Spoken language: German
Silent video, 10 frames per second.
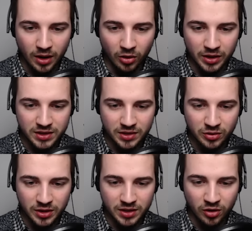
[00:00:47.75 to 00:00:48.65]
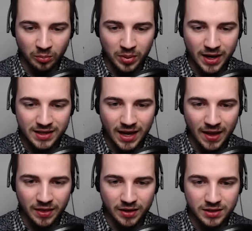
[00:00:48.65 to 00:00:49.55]
Und jetzt oh. natürlich ein komplett
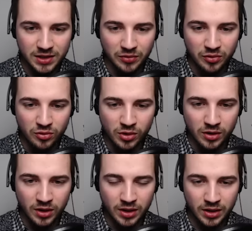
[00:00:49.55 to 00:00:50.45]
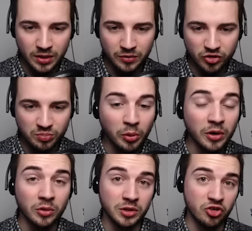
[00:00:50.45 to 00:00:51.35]
anderes Gefühl für Sprünge und